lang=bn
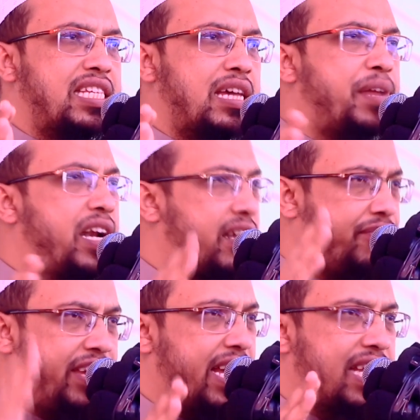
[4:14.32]
নেশাবের একটা
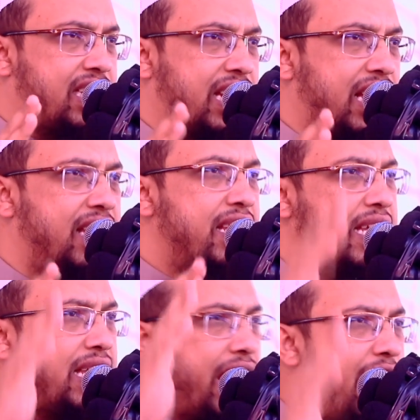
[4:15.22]
ফিগার আছে না
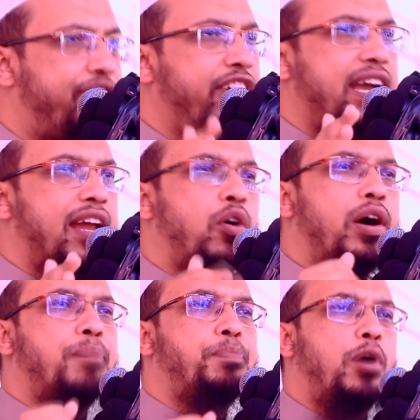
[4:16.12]
এই ফিগার হওয়ার